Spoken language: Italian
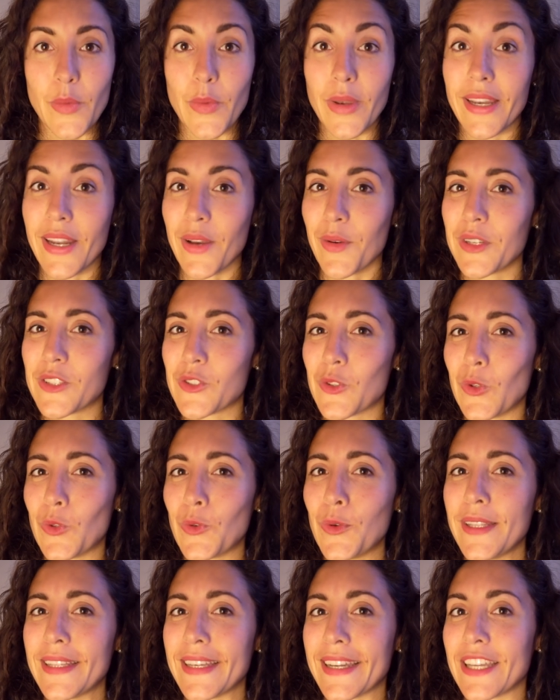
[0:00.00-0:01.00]
quindi da questo
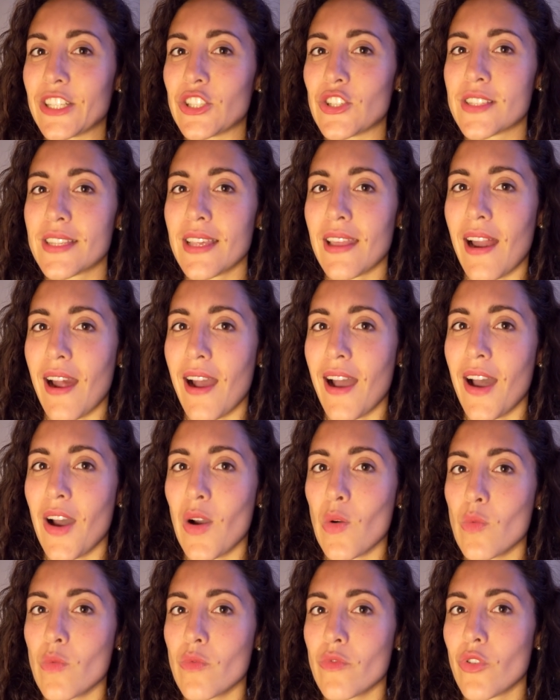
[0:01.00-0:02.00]
intuite che ci
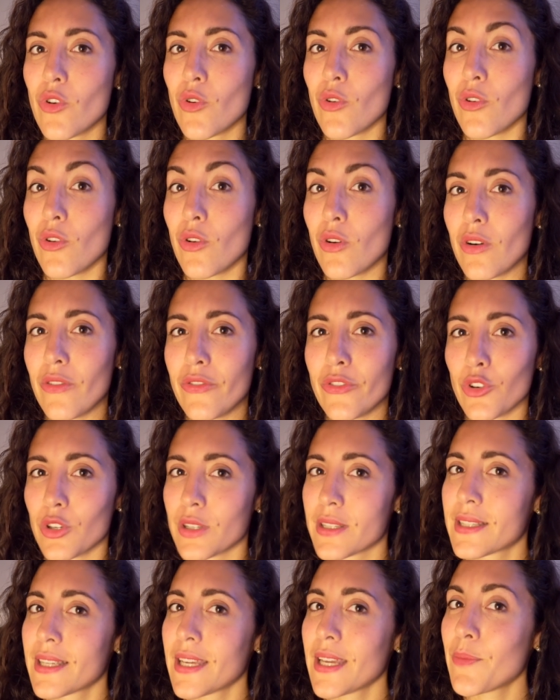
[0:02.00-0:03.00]
sarà un volo,
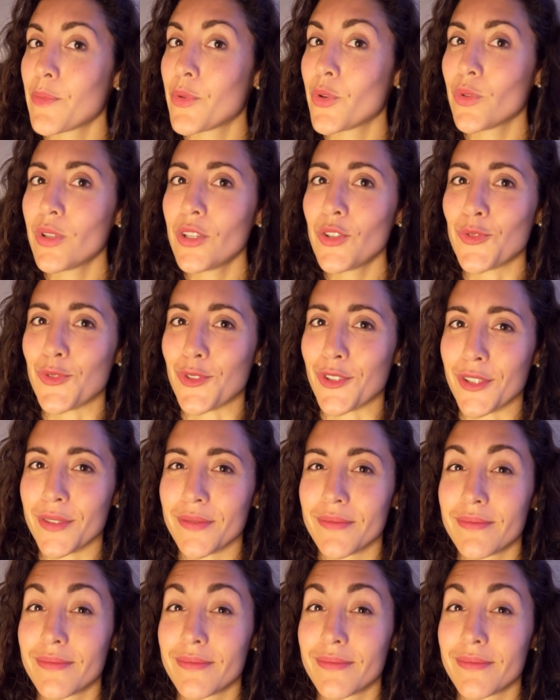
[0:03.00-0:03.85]
forse più di uno.